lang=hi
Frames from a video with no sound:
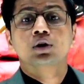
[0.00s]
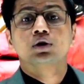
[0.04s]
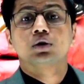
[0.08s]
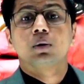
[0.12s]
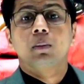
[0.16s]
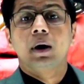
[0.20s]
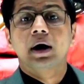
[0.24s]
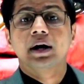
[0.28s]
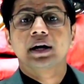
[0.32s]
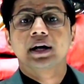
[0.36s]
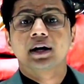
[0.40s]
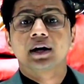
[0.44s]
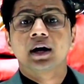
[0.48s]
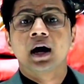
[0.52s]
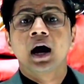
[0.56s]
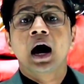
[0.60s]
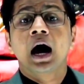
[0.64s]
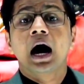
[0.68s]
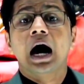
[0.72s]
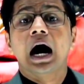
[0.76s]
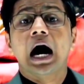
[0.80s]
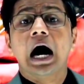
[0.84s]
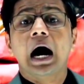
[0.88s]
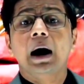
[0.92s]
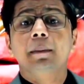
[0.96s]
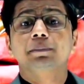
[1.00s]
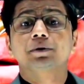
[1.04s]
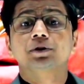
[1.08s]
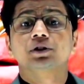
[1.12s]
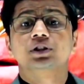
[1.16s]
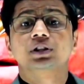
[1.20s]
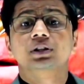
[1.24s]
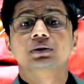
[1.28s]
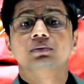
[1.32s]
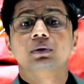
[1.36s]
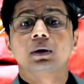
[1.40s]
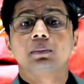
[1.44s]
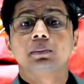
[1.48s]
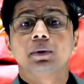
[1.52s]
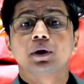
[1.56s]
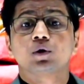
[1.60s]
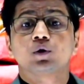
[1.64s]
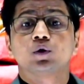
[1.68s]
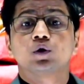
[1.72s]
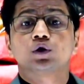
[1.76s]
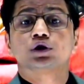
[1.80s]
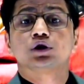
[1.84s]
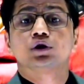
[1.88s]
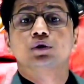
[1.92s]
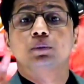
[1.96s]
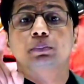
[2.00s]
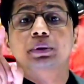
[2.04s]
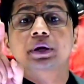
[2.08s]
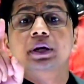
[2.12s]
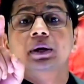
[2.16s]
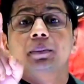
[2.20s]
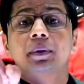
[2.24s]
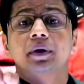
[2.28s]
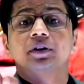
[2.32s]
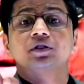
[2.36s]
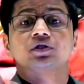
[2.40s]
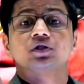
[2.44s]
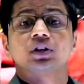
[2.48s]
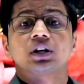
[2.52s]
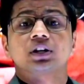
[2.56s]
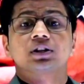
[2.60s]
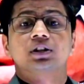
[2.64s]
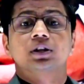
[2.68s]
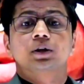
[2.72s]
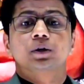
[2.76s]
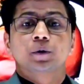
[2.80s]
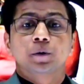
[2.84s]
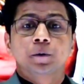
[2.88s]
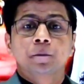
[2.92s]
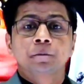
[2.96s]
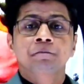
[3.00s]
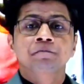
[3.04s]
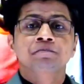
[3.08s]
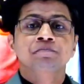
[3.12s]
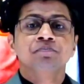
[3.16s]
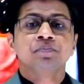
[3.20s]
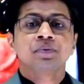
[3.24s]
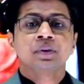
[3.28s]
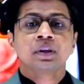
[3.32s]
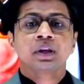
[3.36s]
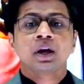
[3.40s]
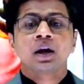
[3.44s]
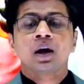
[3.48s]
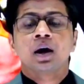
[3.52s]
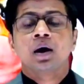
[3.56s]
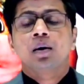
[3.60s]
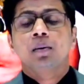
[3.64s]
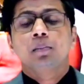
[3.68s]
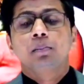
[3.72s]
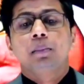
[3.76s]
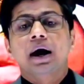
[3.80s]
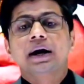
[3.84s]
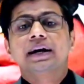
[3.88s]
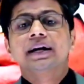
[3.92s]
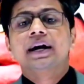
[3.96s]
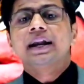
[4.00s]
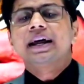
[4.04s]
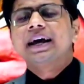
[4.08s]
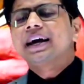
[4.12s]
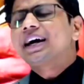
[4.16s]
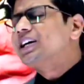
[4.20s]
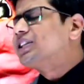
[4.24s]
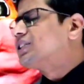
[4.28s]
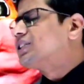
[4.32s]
तो माइडियर आप जीवन में कुछ भी बन सकते हो माडियर एक